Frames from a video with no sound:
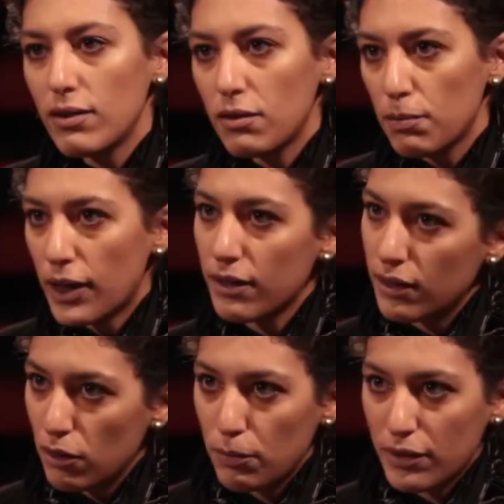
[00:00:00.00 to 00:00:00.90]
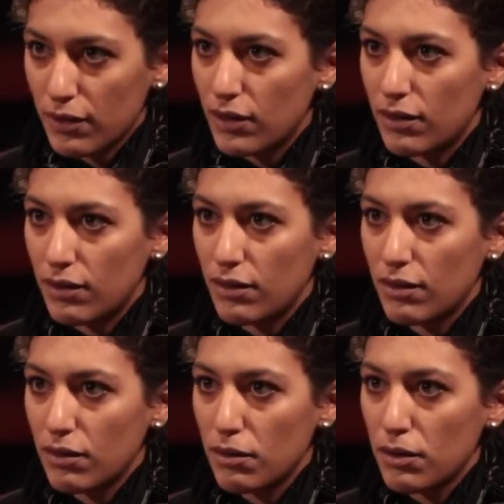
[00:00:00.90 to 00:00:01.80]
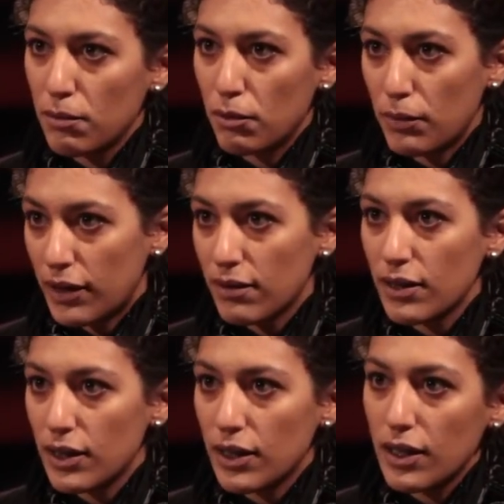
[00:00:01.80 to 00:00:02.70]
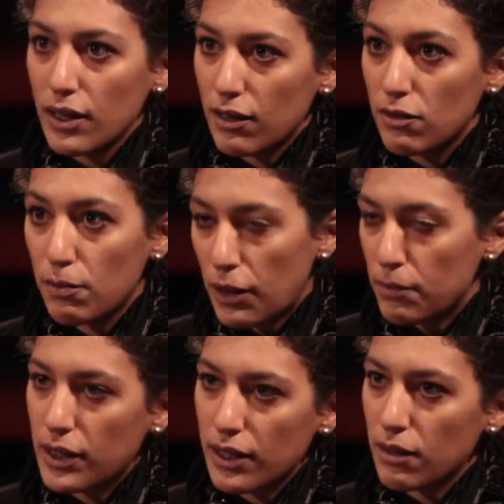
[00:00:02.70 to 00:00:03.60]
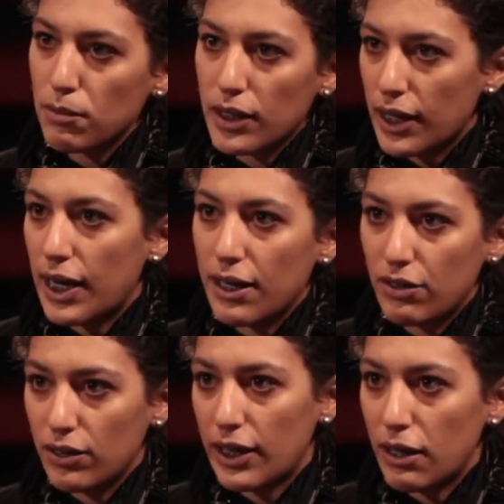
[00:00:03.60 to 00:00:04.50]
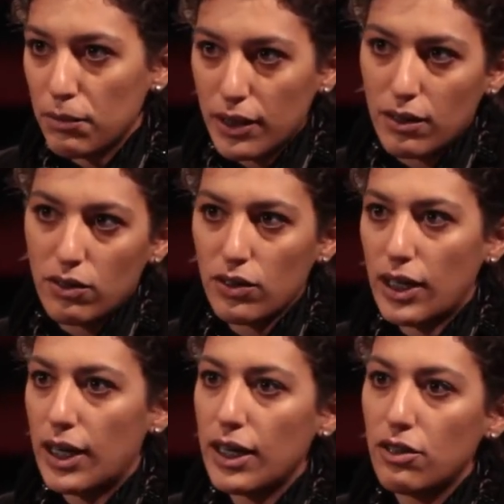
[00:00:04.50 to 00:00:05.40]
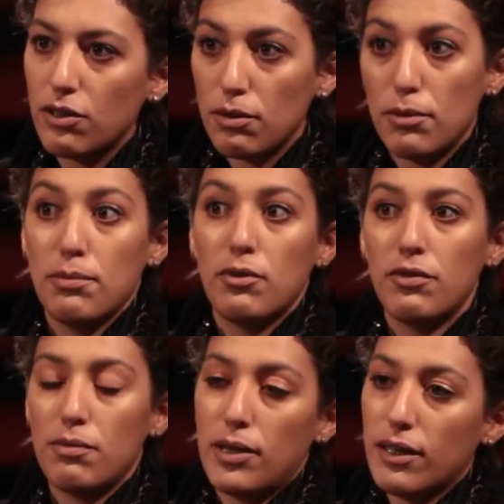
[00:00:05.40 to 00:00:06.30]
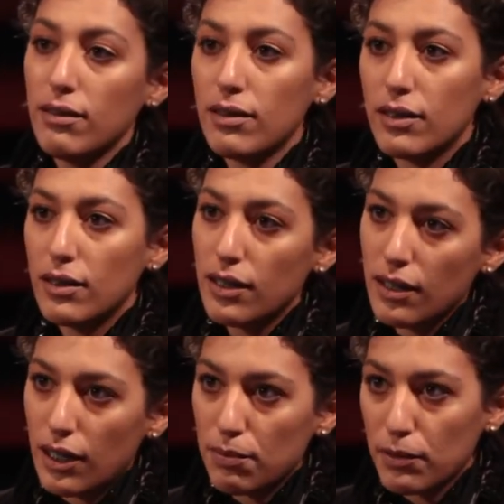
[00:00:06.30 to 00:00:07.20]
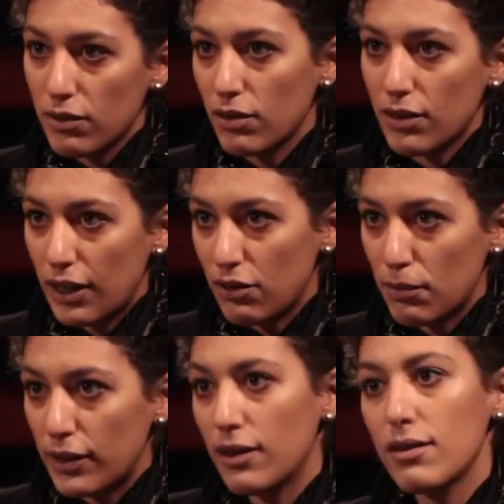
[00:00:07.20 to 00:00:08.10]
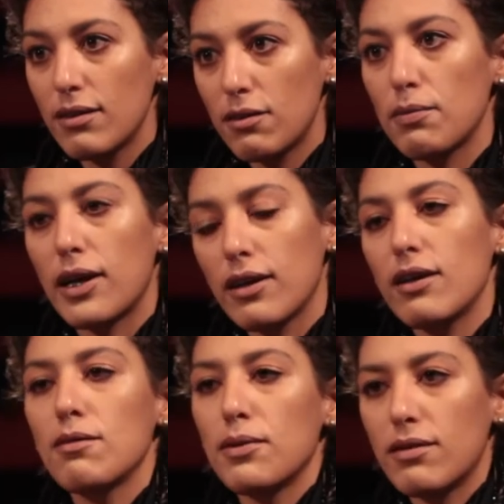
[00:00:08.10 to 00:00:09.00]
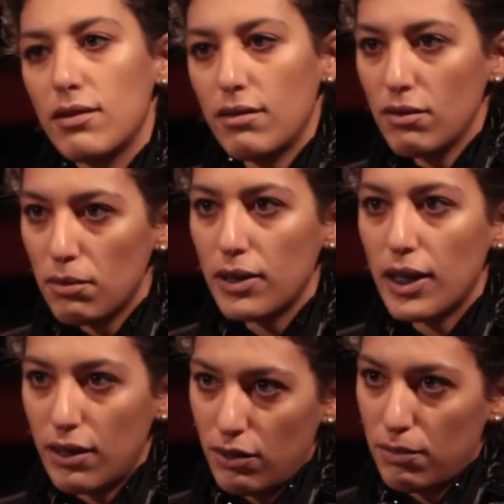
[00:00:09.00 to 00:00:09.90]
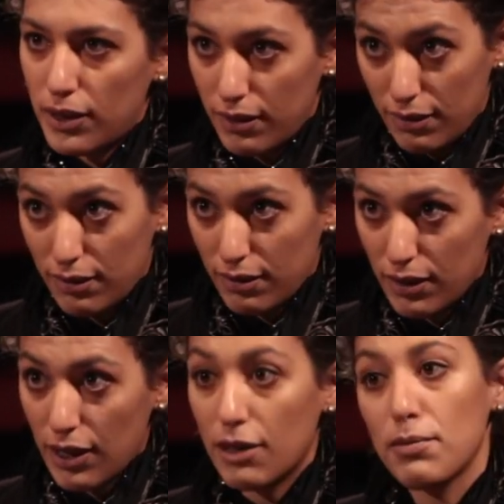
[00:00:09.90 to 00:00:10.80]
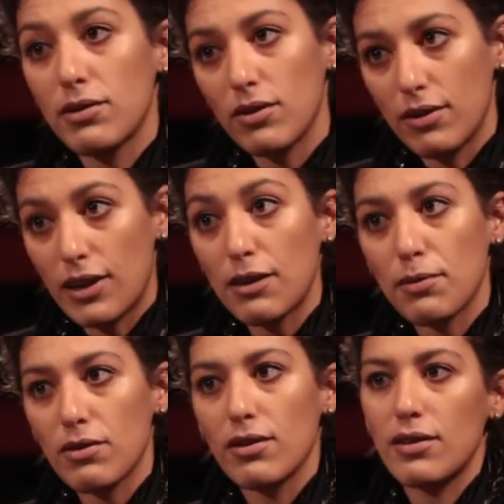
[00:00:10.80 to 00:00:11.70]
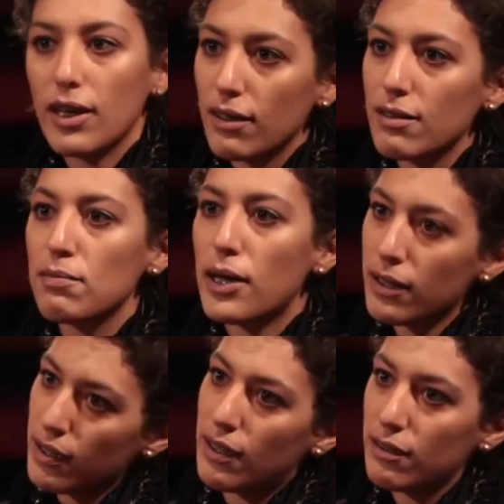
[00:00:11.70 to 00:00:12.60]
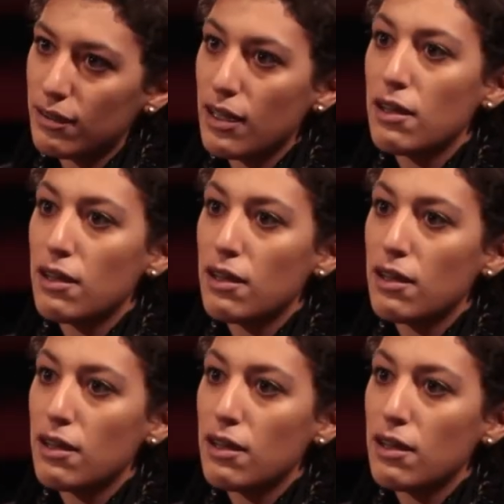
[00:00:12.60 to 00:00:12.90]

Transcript: se espera que eu pesquise? Por mais que isso para mim me engaje, está na minha identidade e me movimenta, uhum. as pessoas LGBTs se espera que elas pesquisem sobre LGBTs. As pessoas das pessoas negras se esperem que elas